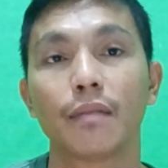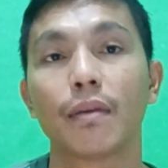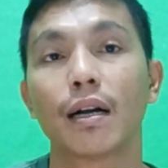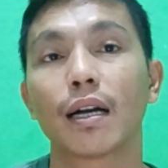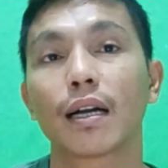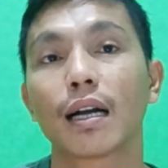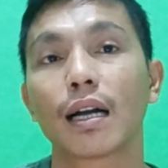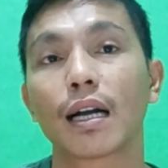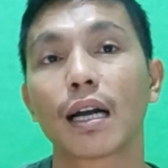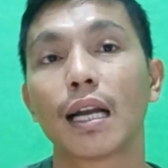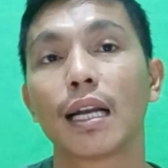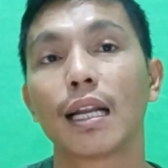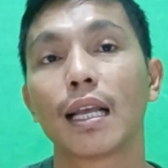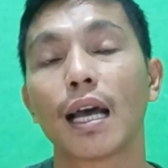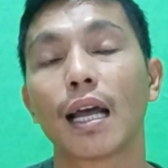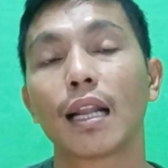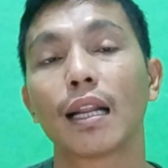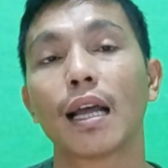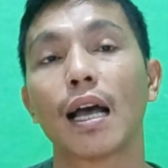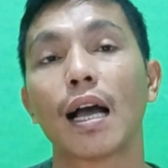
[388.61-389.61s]
maka
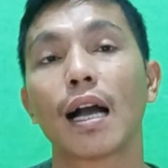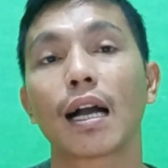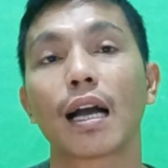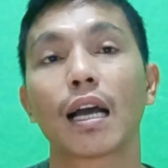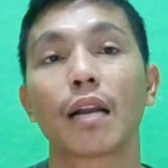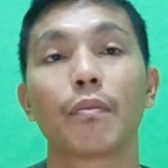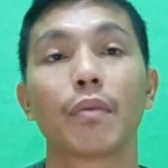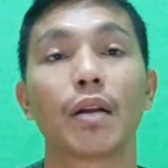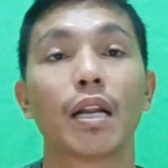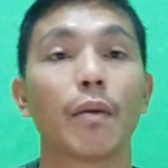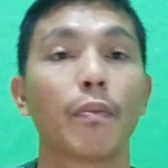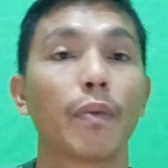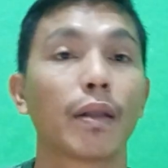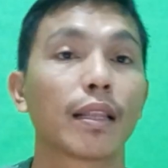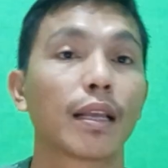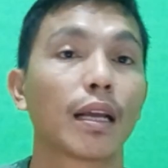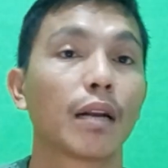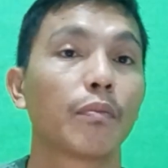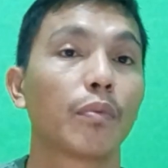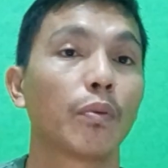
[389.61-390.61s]
kalian akan
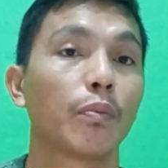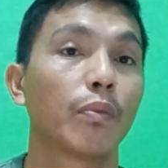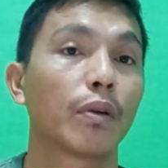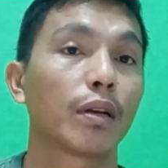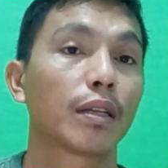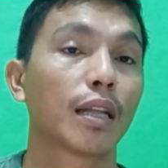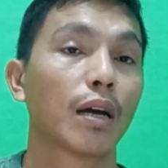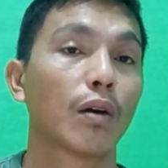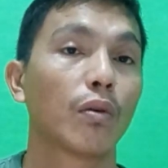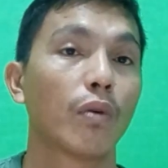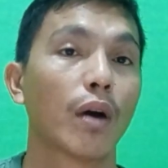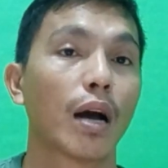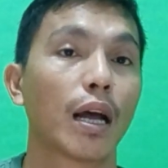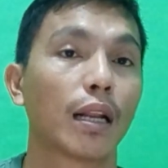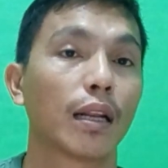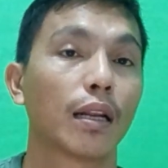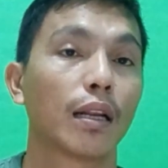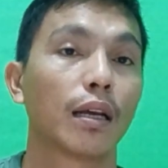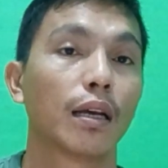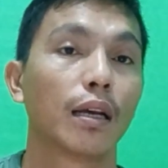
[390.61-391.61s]
mendapatkan pemberitahuan
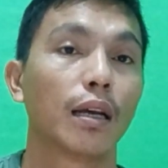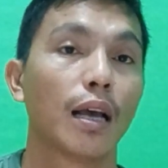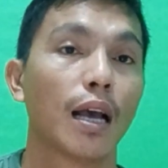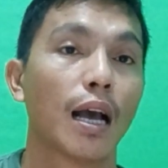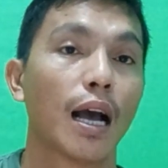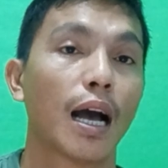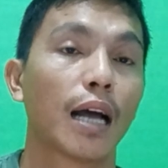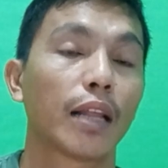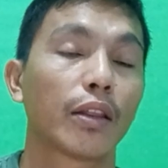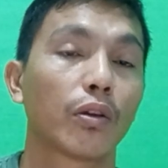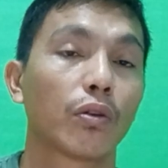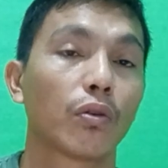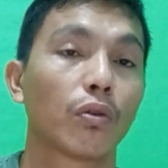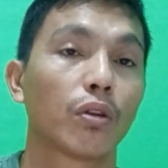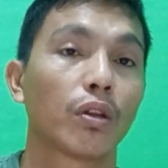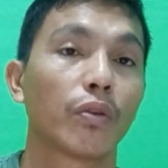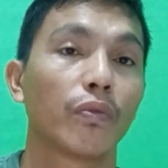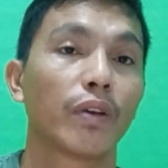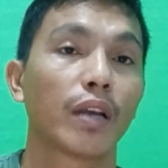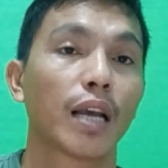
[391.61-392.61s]
atau
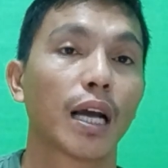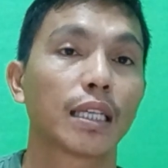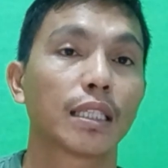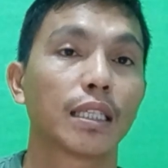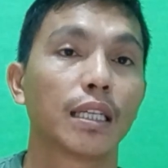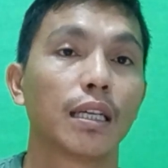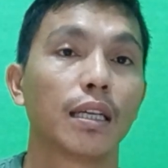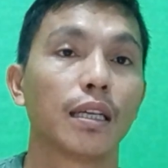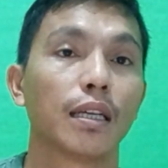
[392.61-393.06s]
notifikasi